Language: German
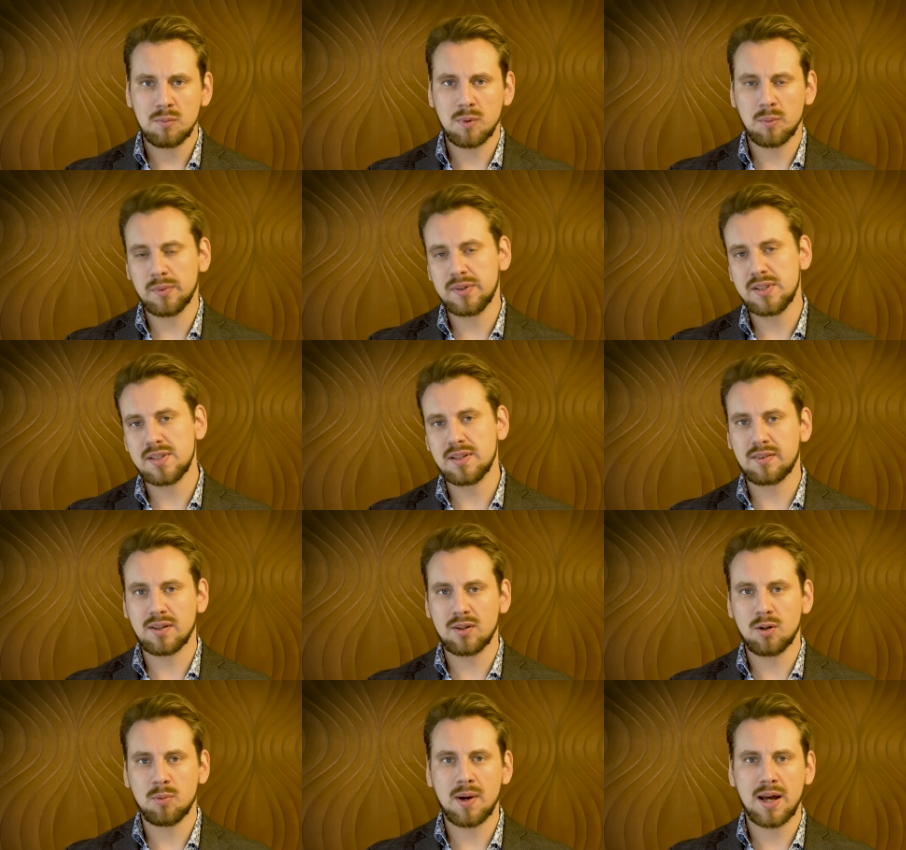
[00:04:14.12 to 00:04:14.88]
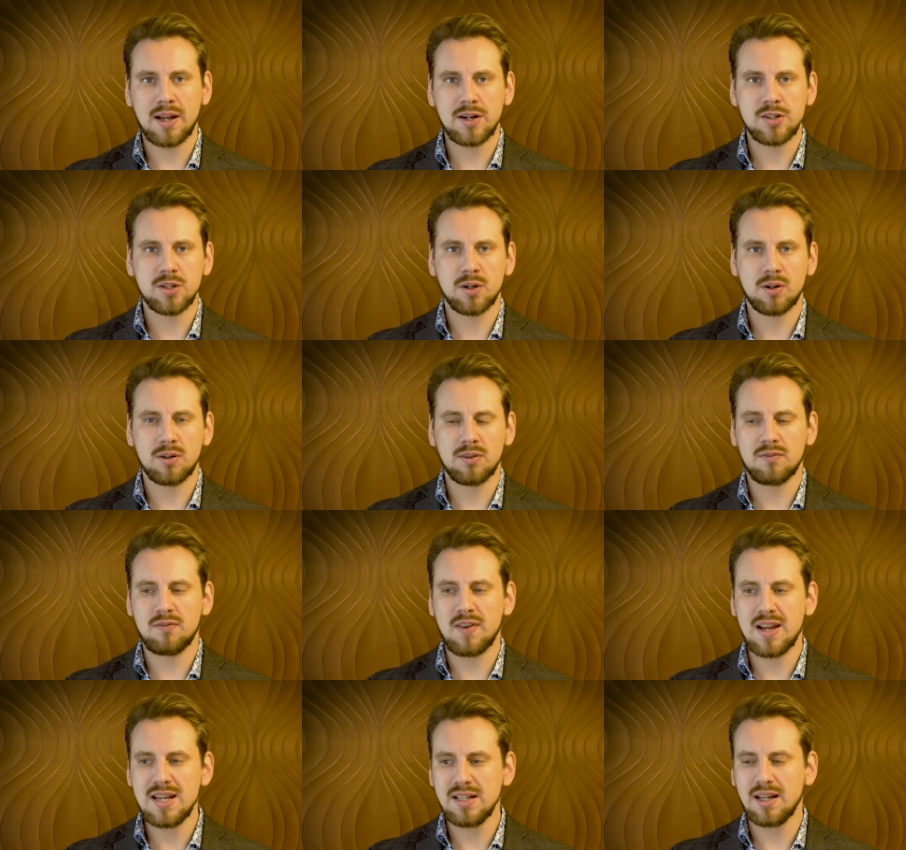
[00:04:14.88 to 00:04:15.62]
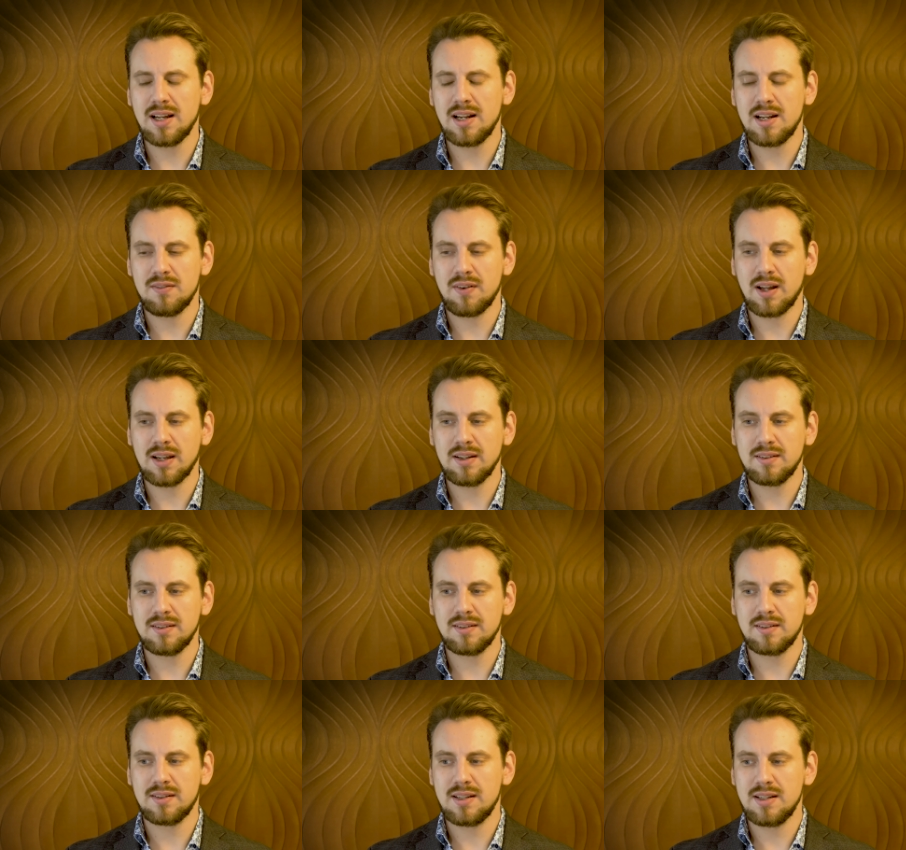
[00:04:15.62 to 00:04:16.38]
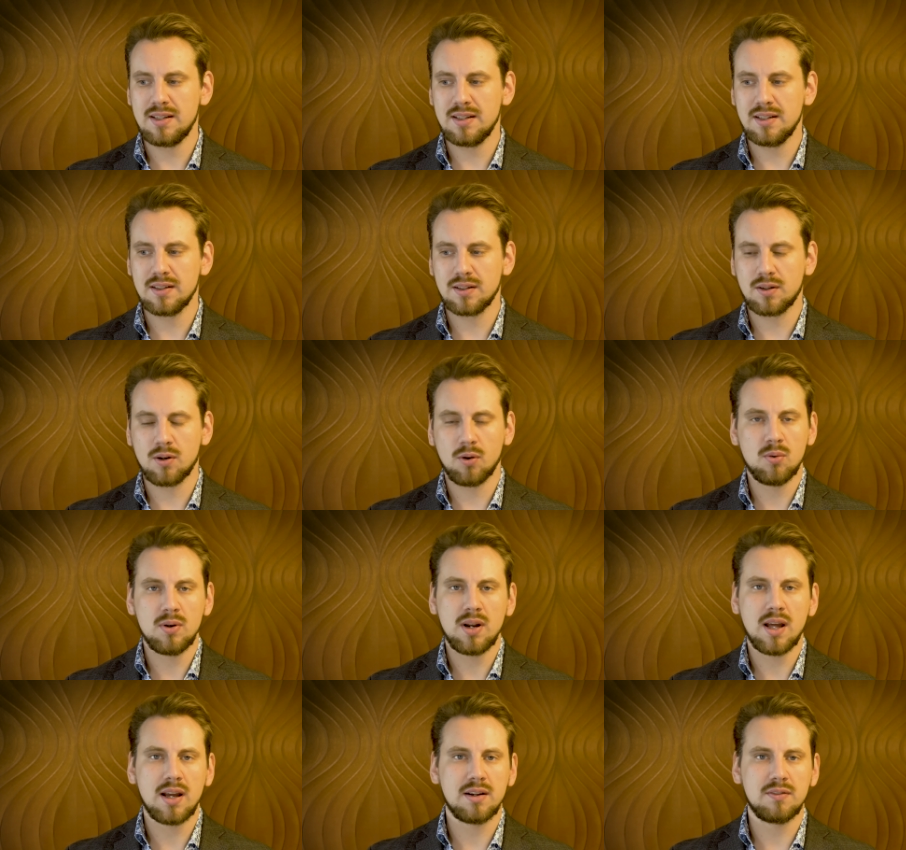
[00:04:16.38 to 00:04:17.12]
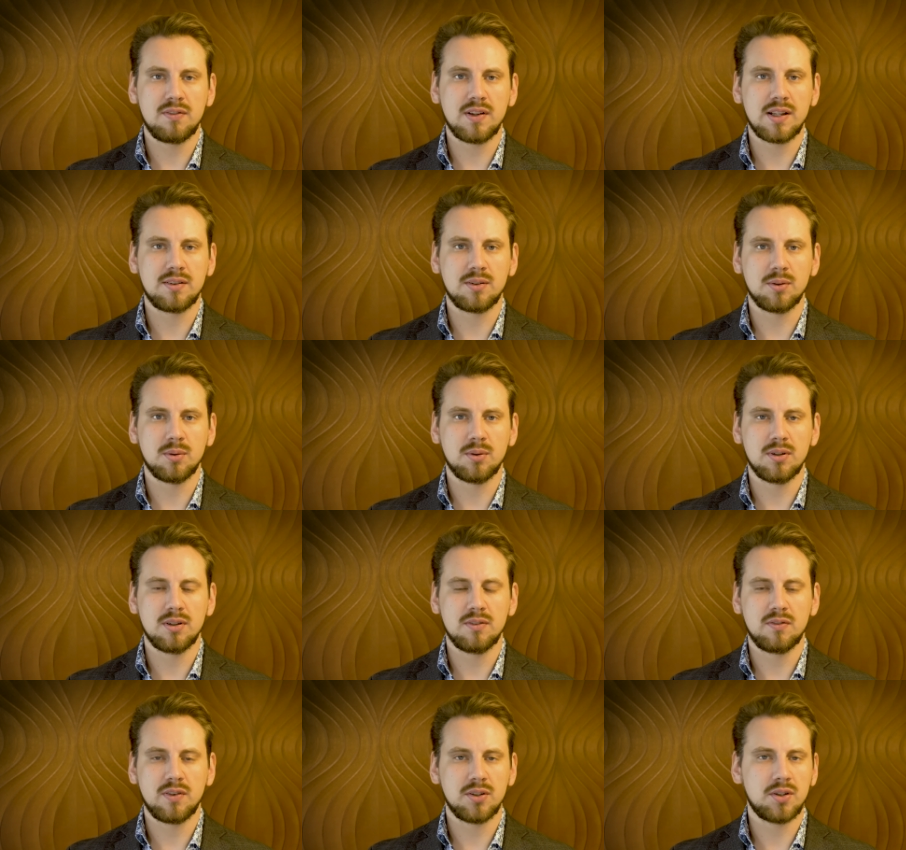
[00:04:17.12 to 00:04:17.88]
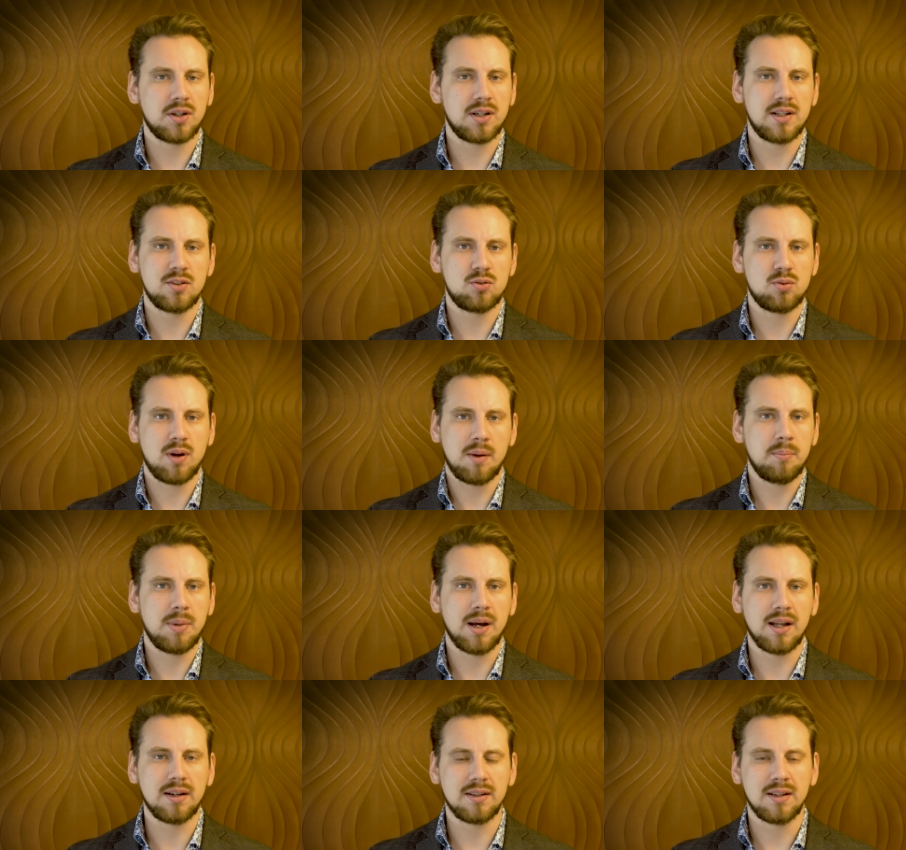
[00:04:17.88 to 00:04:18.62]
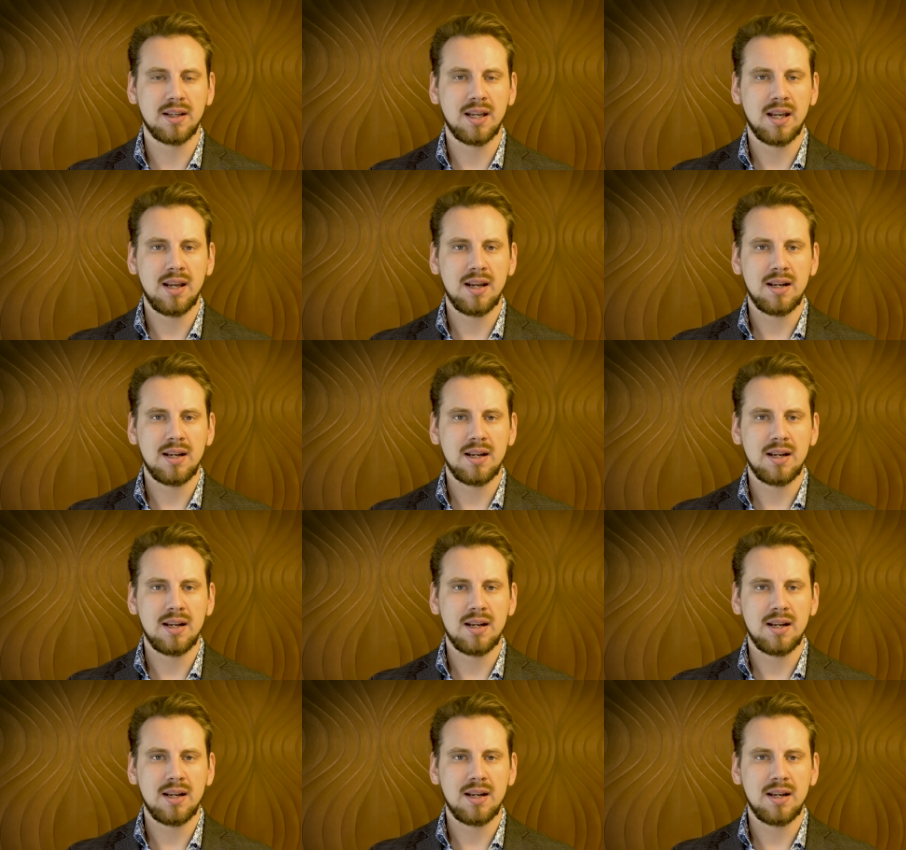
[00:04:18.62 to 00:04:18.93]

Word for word: Man muss sich das ja nochmal anschauen, welche Relevanz die Corona-Infektion von Donald Trump hat.